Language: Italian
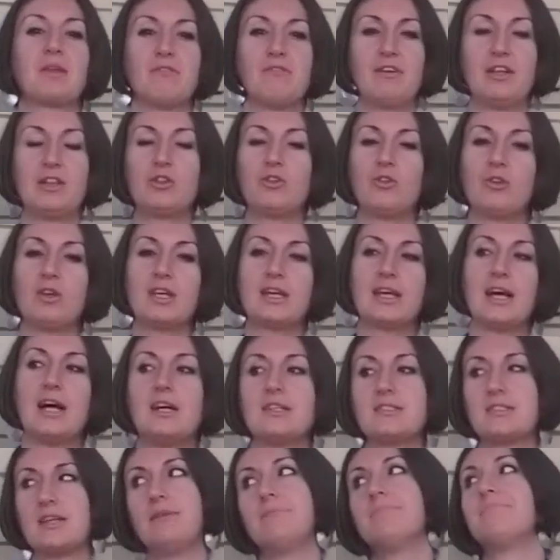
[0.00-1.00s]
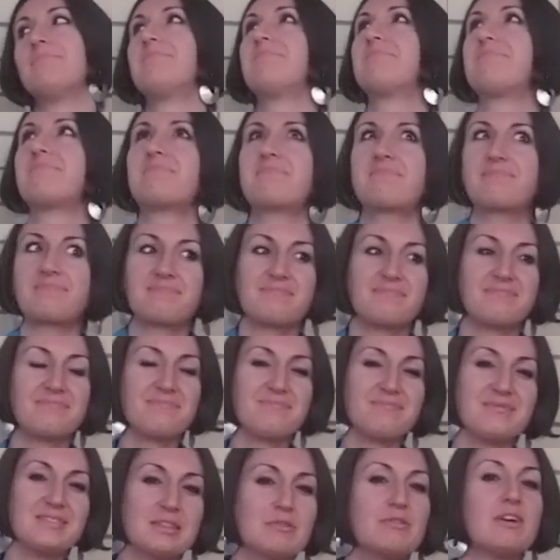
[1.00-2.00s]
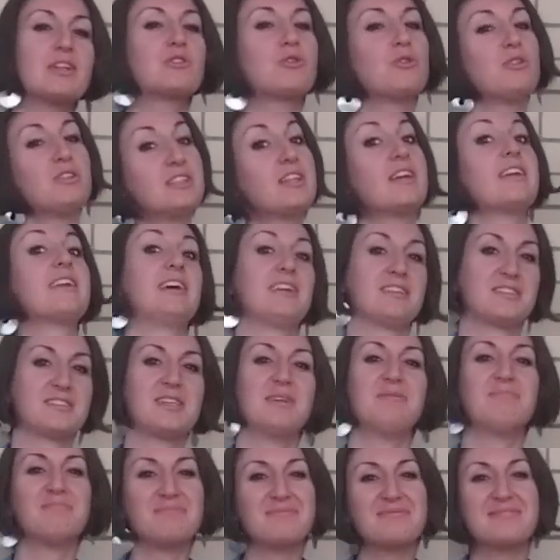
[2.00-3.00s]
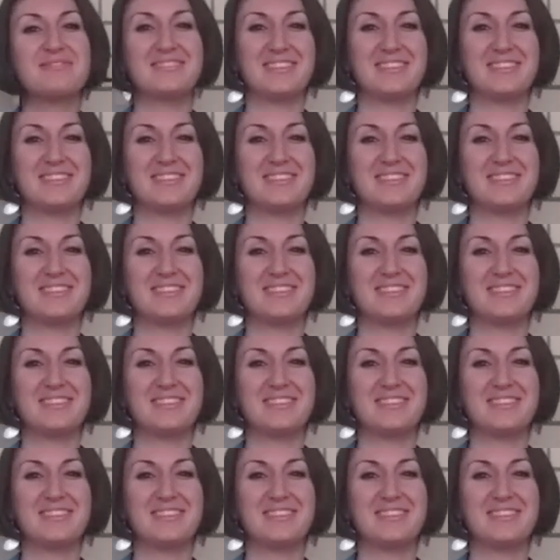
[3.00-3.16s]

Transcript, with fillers: fatto in casa fatto in terrazza